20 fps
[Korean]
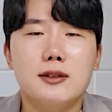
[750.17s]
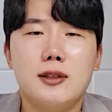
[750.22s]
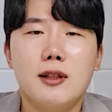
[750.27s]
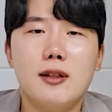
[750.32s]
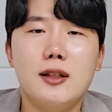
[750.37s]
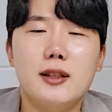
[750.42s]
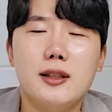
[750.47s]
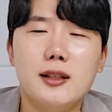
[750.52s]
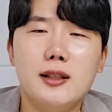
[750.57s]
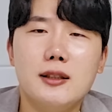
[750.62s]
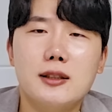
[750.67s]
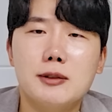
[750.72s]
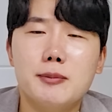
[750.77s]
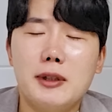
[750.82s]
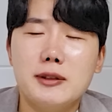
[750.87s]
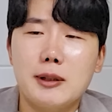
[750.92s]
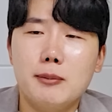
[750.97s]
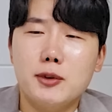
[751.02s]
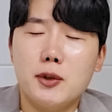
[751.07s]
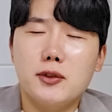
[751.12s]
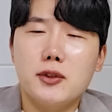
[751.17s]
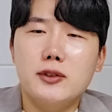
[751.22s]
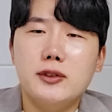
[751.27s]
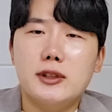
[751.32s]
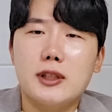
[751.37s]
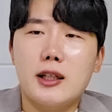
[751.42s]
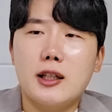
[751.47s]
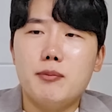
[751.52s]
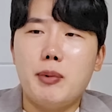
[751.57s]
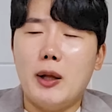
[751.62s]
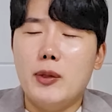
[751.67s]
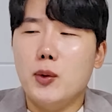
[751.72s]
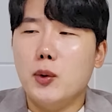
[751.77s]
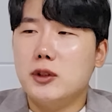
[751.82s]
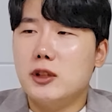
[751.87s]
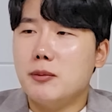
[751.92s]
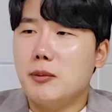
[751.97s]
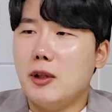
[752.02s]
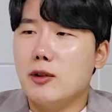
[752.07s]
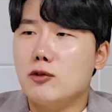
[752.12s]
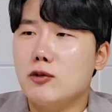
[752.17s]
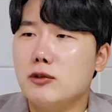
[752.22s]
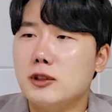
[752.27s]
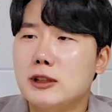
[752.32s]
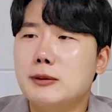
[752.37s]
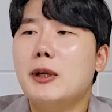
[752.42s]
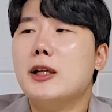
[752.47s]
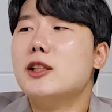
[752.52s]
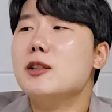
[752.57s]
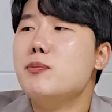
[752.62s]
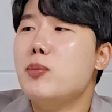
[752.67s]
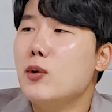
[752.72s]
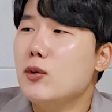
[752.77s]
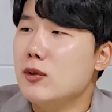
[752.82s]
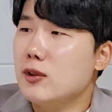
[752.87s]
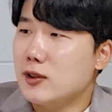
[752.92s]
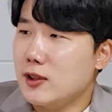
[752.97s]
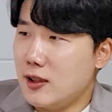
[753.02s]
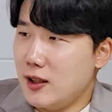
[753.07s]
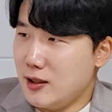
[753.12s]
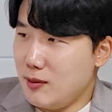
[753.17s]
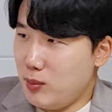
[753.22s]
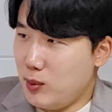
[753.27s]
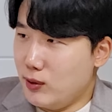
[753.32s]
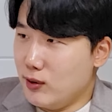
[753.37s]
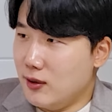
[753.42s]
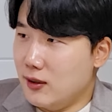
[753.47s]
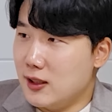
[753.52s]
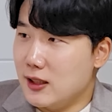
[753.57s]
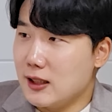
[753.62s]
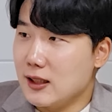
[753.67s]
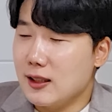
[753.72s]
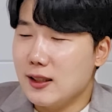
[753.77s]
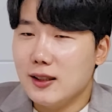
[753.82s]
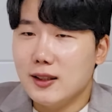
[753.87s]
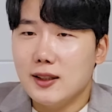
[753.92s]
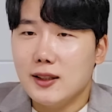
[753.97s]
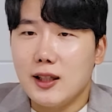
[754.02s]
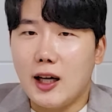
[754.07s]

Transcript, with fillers: 차라리 스마트 삼성전자의 반도체 말고 스마트폰을 잘라리 음. 보든지.